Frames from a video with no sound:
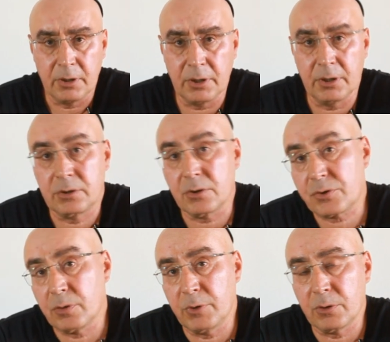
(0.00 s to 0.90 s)
И то,
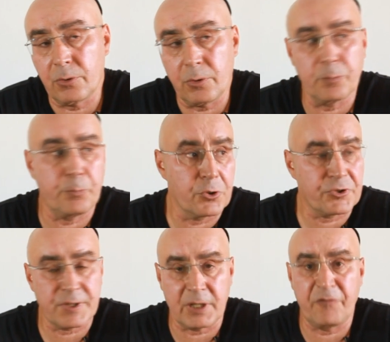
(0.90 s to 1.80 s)
что Бенгурион,
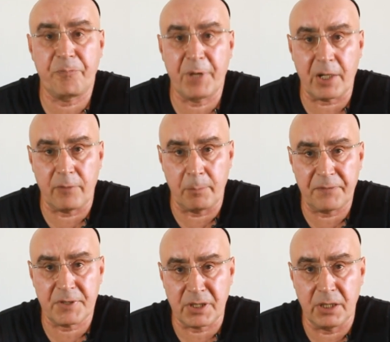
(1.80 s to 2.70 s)
позже став первым
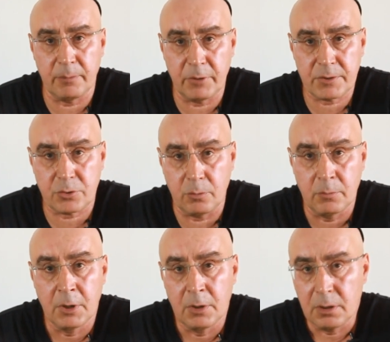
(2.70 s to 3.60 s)
официальным лицом